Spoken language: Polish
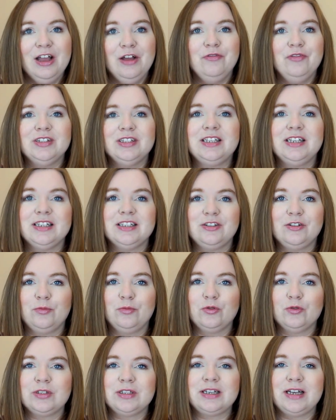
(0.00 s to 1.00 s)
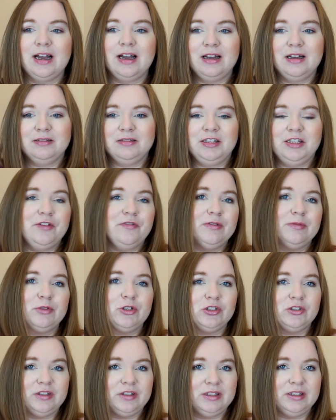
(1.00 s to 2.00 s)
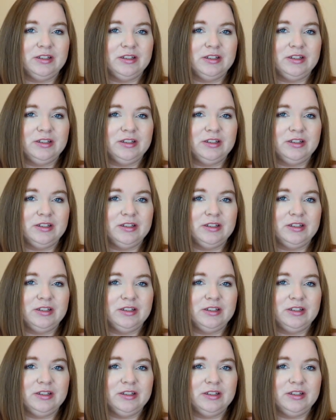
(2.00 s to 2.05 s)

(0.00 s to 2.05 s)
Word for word: Więc jest to bluzka, nie wiem czy,